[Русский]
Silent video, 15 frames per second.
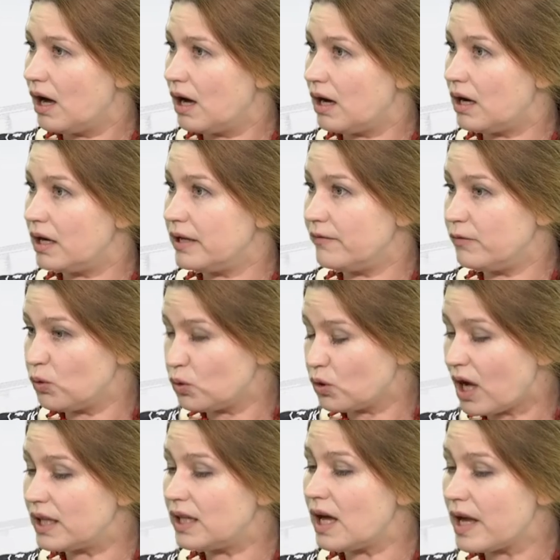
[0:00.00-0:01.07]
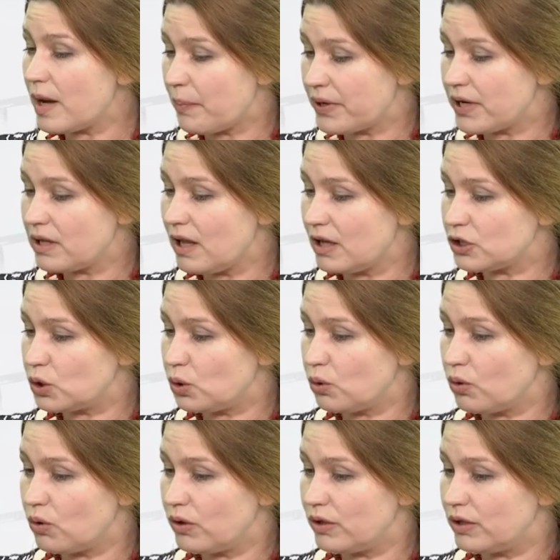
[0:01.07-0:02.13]
А, и вот когда я поняла,
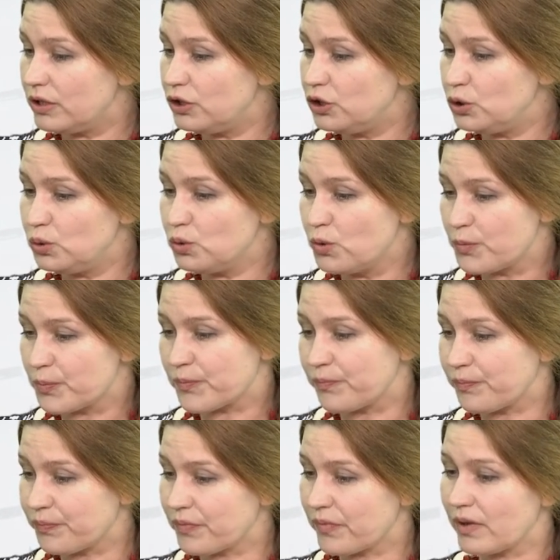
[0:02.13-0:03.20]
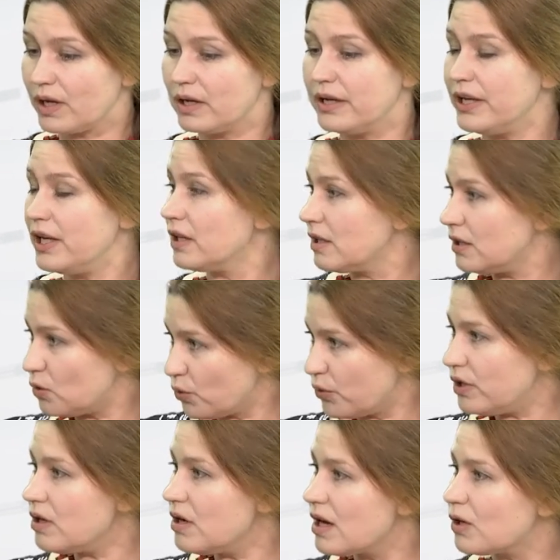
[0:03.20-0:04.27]
что еще э, легенды
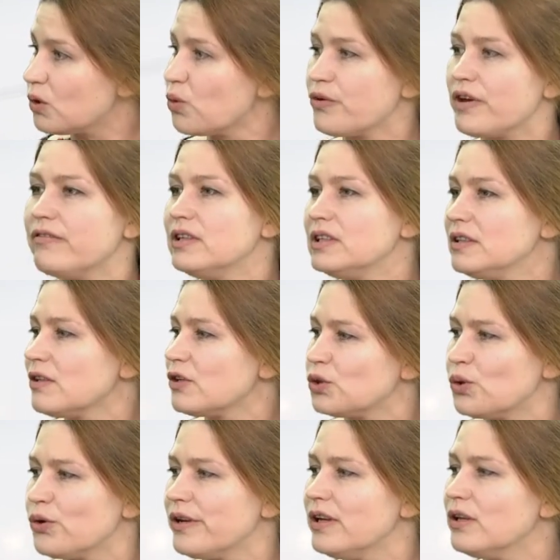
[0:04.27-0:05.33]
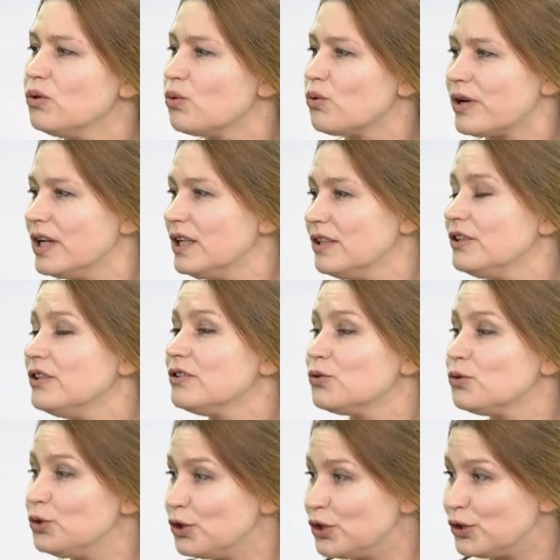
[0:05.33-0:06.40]
других городов, я выяснила, что легенд Украины не
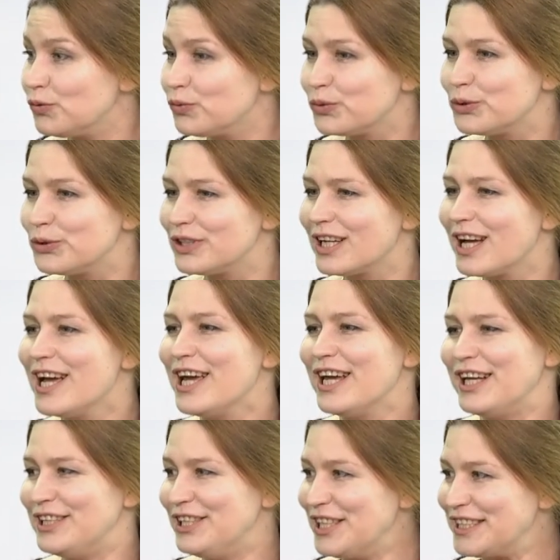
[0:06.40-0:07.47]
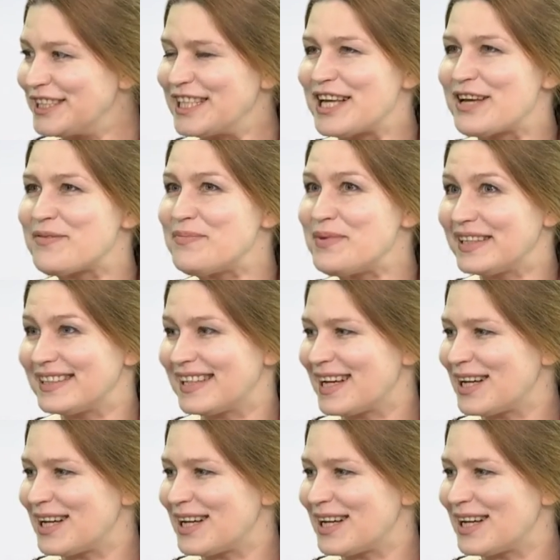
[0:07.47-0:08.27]
существует. Единственное место,